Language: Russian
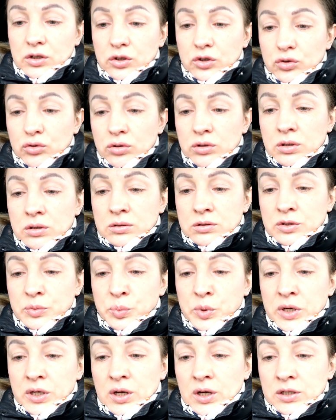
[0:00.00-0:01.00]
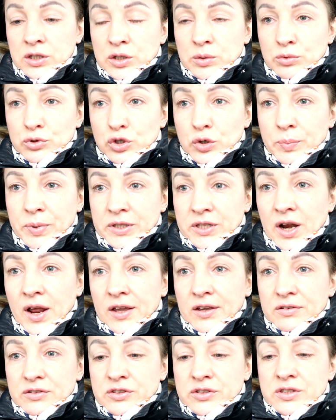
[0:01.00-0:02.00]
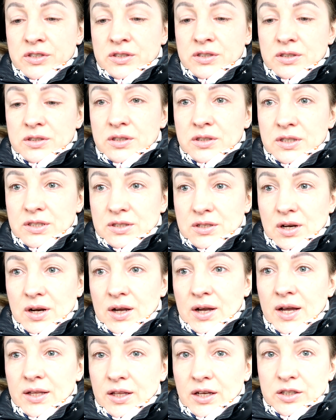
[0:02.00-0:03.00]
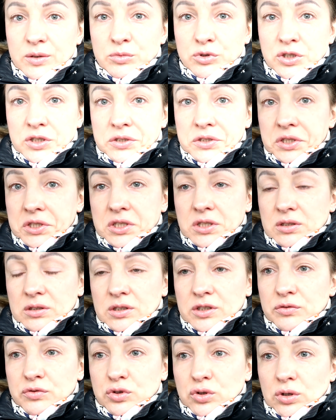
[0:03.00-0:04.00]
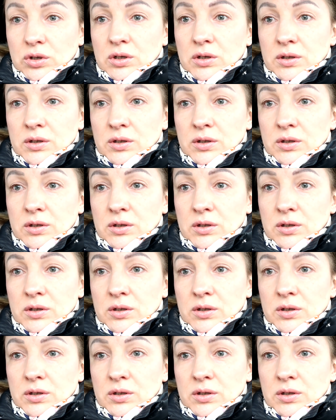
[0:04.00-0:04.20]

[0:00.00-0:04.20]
ее теперь как-то немножко потряхивает с 30 до 40, так немножко и все.